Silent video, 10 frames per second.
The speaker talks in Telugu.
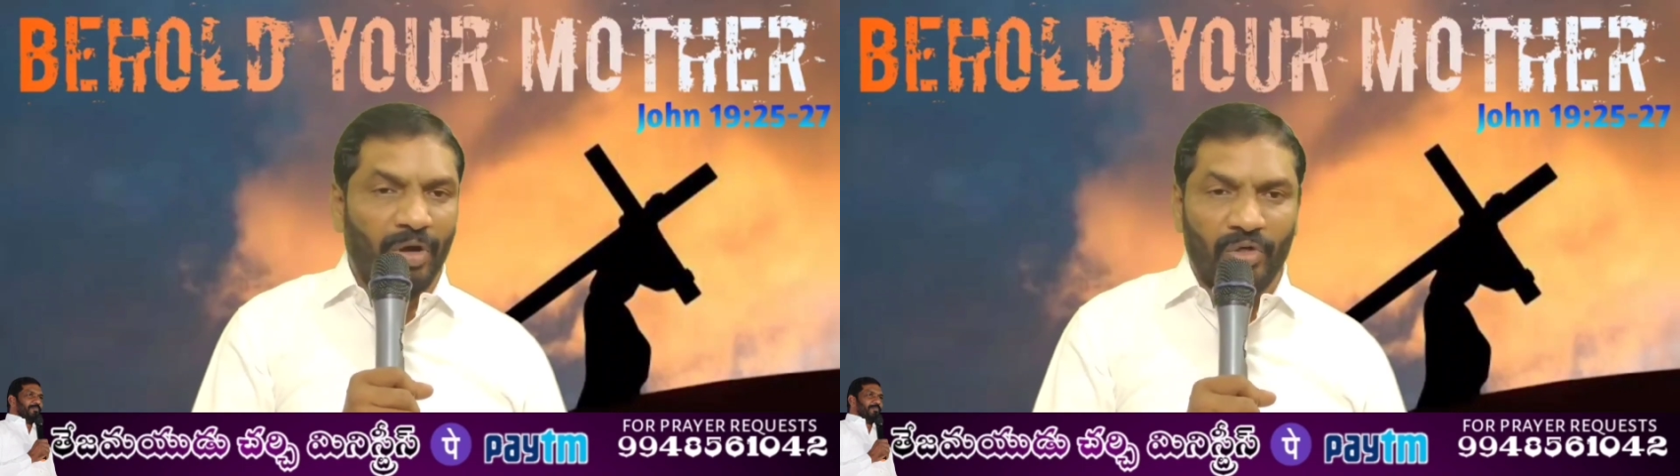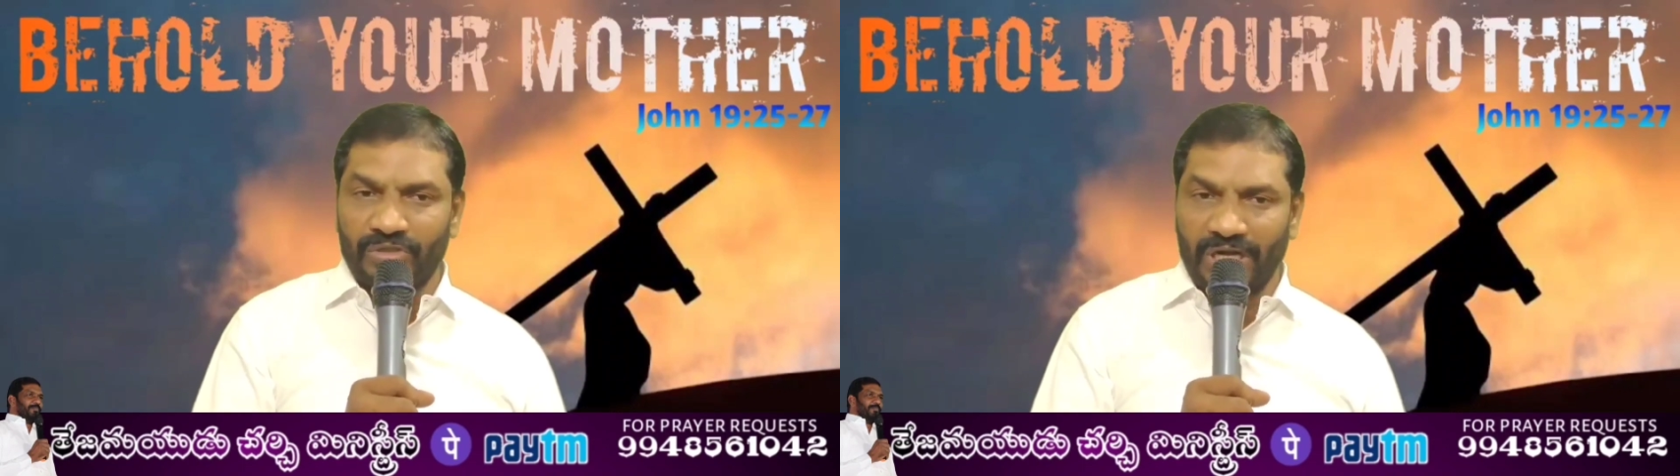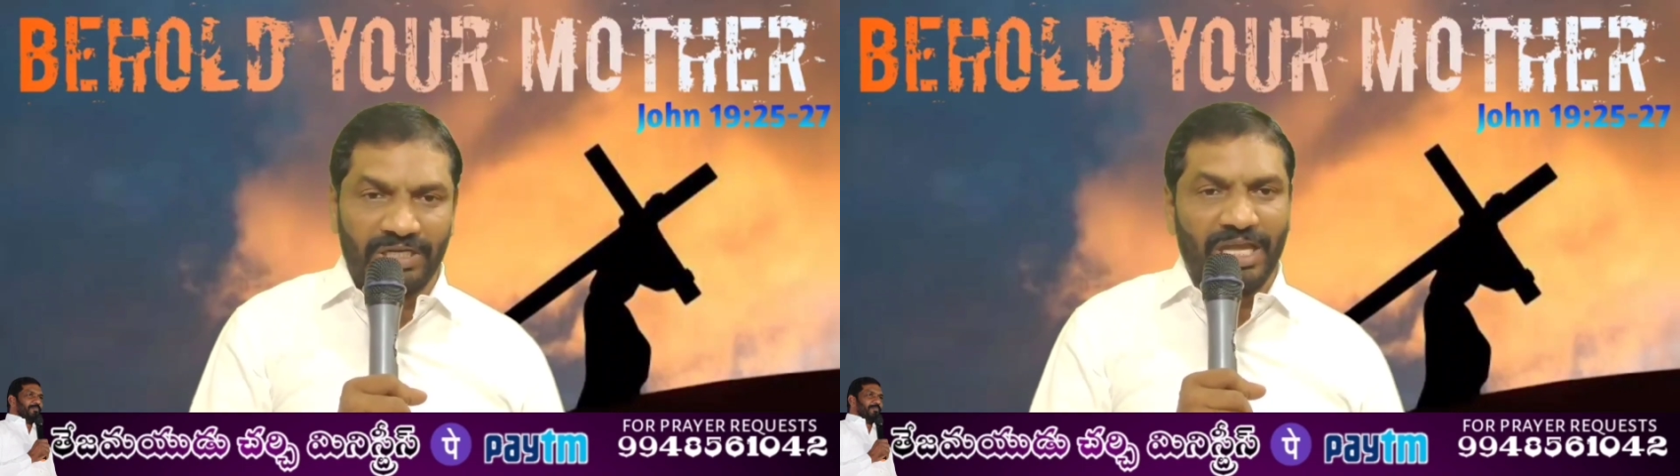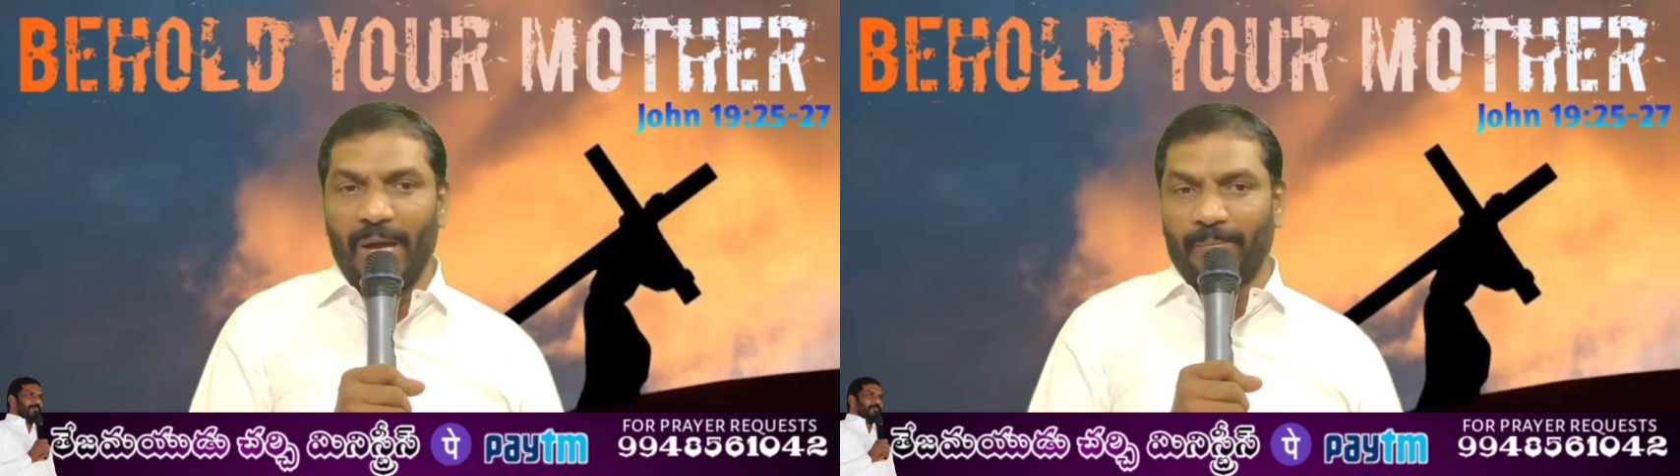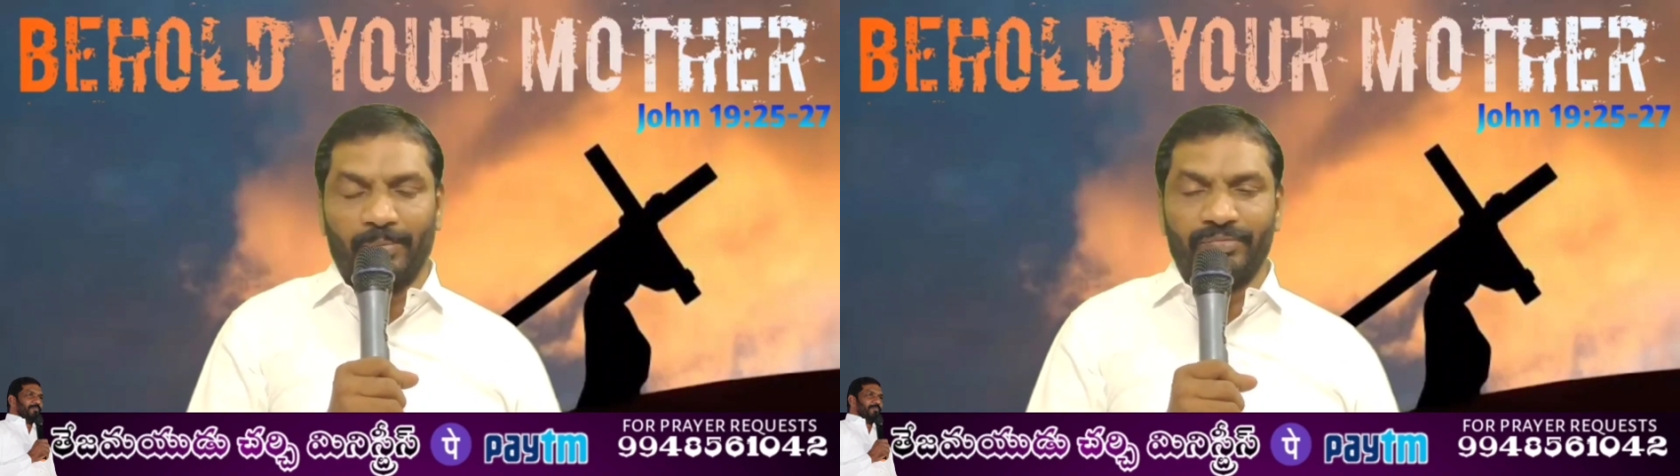మరొకసారి
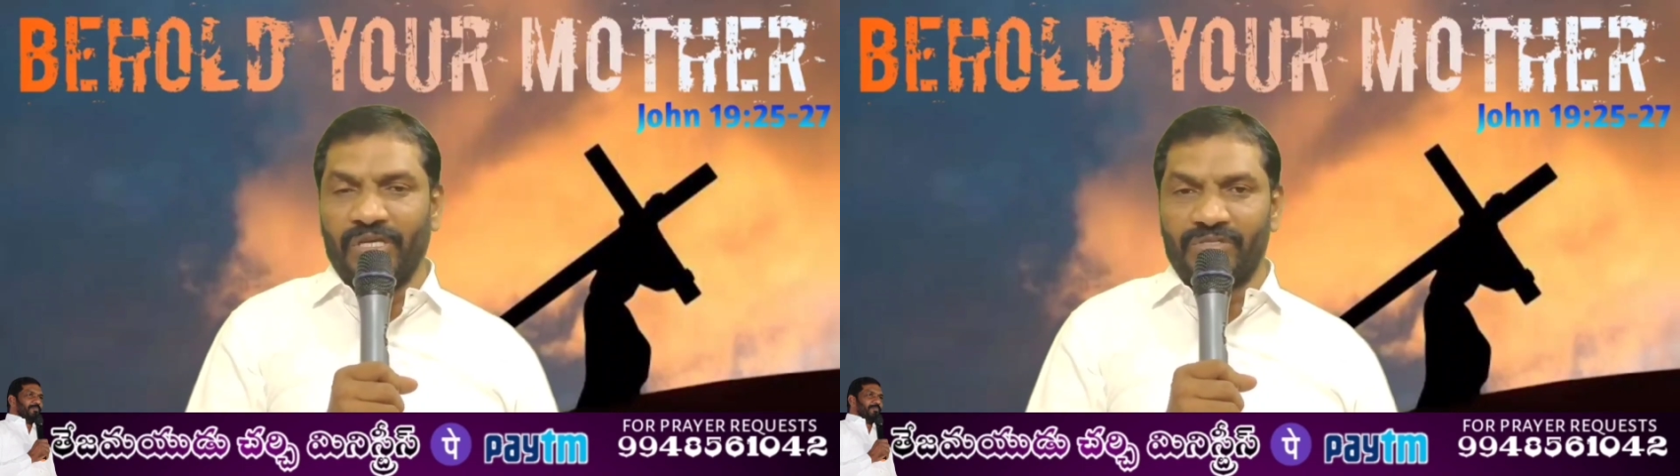జ్ఞాపకం